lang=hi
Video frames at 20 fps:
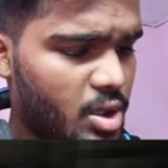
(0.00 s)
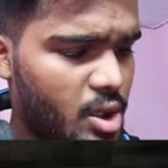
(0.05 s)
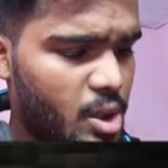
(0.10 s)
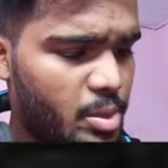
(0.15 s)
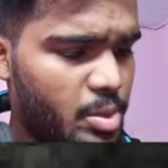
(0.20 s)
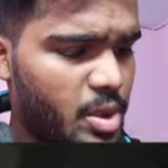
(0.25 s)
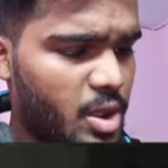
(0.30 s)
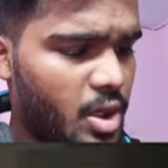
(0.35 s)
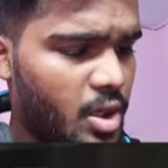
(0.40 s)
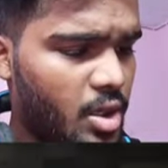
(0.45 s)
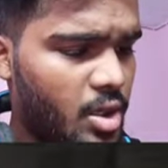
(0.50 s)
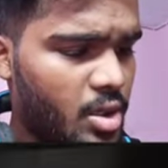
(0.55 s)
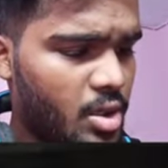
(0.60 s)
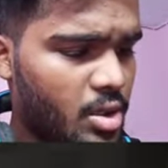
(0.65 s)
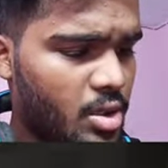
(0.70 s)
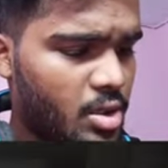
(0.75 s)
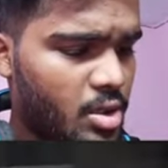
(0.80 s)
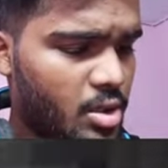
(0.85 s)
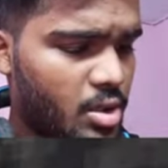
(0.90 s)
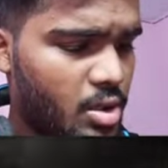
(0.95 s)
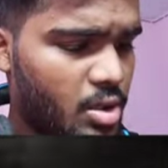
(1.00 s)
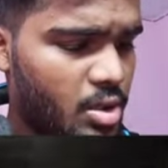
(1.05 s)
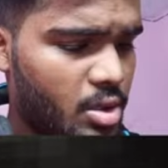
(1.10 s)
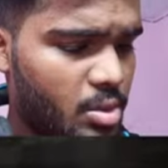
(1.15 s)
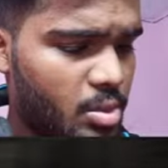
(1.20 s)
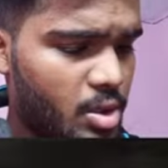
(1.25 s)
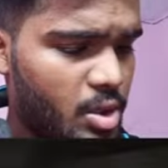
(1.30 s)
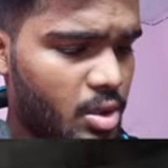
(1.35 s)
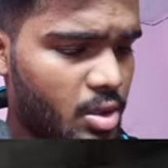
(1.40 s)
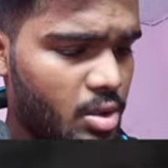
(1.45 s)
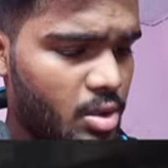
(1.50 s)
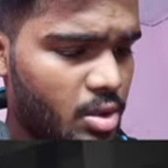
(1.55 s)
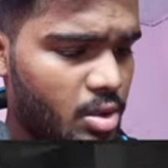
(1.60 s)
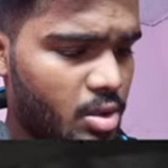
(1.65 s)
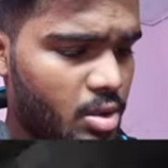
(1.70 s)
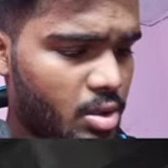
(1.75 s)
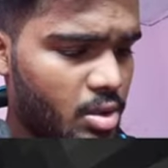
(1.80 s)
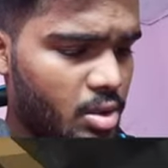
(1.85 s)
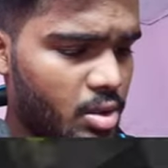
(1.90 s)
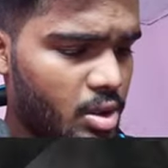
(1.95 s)
ये भी नहीं है ये
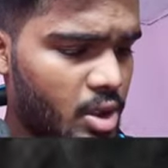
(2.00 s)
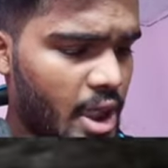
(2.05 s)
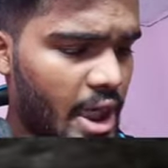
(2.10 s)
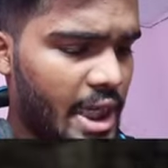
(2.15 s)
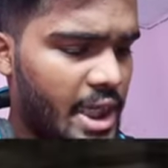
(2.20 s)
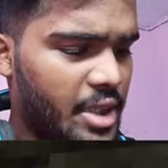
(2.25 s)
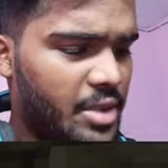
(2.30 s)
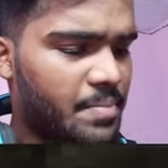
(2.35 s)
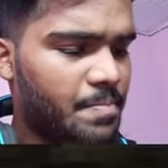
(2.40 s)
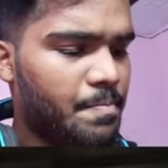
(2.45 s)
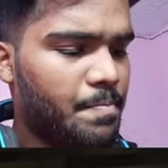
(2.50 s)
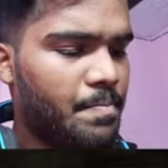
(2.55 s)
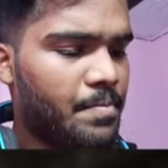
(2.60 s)
भी ये री